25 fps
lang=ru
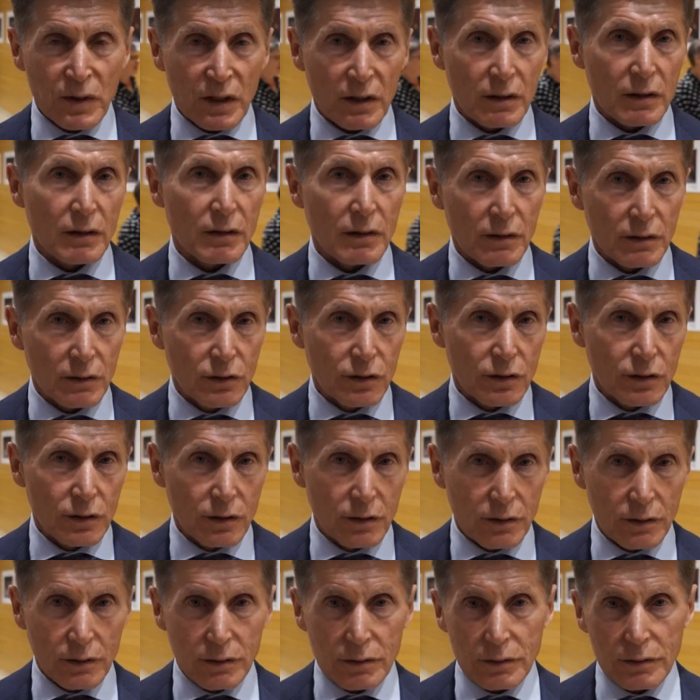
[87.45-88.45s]
Э,
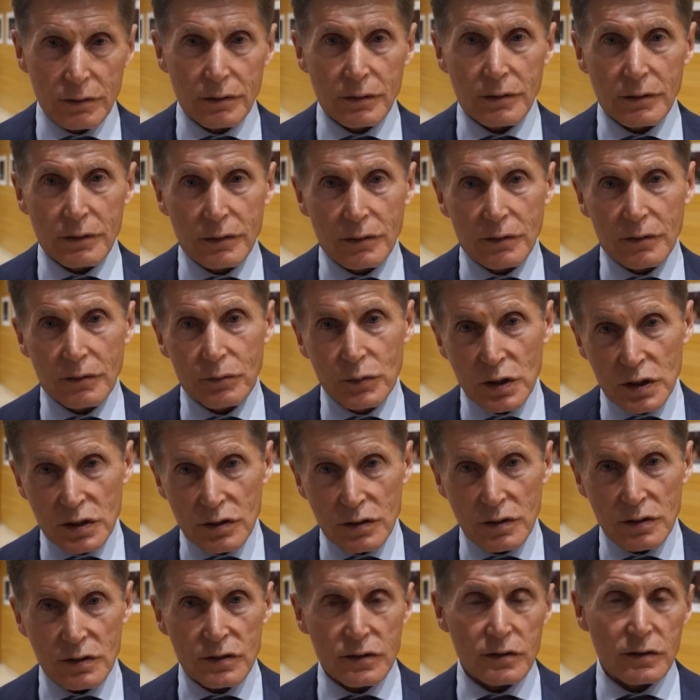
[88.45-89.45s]
и э,
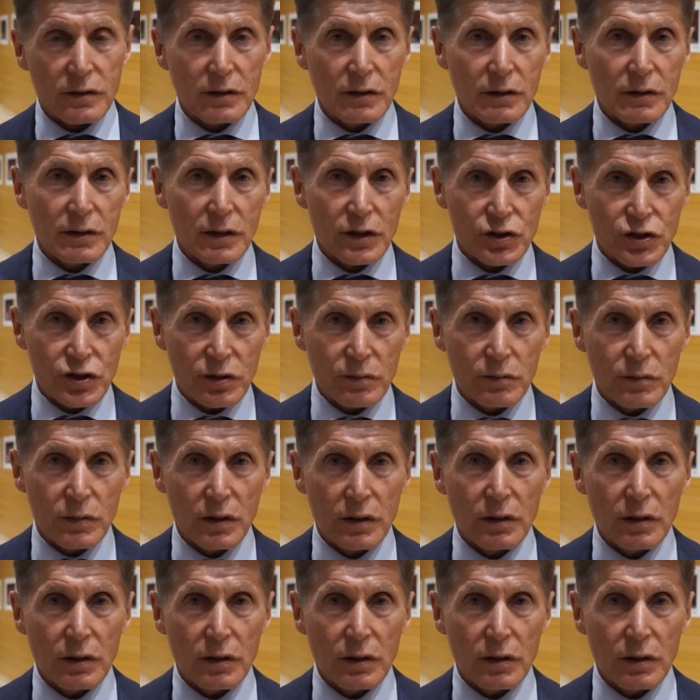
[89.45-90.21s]
вместе с нашим